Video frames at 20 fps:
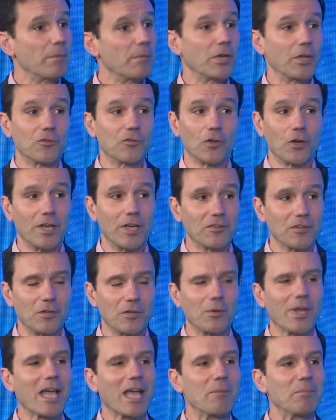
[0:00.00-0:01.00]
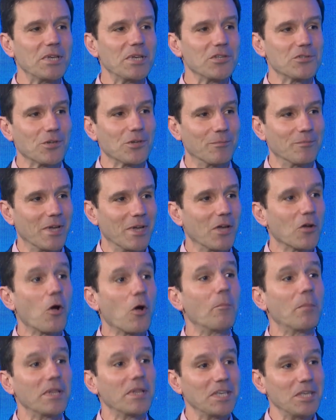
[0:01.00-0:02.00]
Pero eso es, no es capricho.
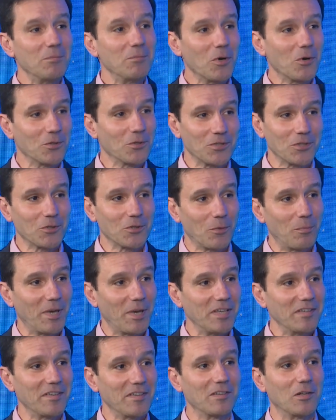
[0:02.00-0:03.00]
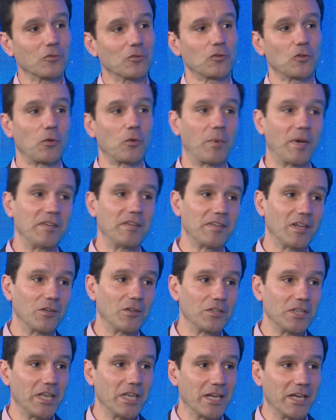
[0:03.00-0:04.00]
Competimos contra otros países, los otros
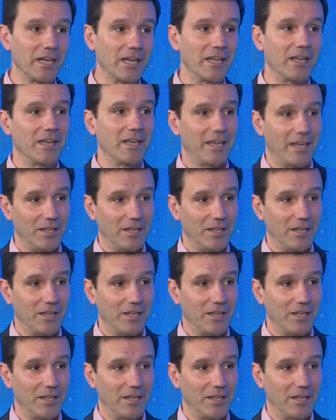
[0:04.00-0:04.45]
países lo tienen,